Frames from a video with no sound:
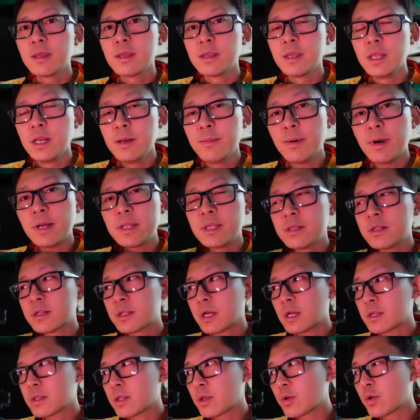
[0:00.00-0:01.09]
일반인을
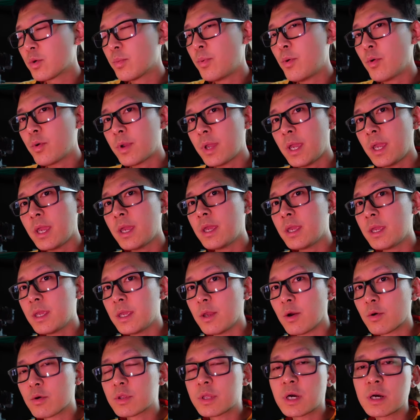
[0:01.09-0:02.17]
상대로 4K
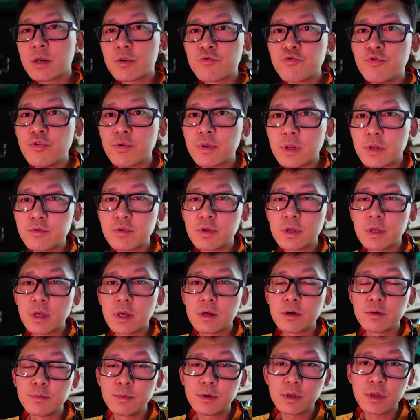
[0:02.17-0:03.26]
영상을 구현할 수
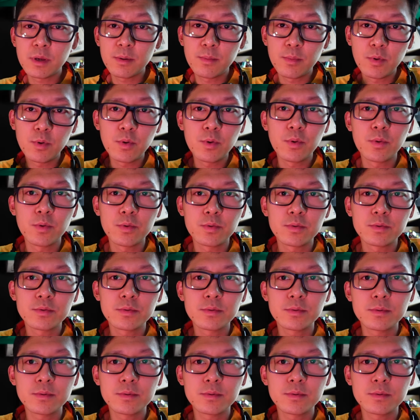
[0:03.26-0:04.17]
있게끔 이렇게 뭐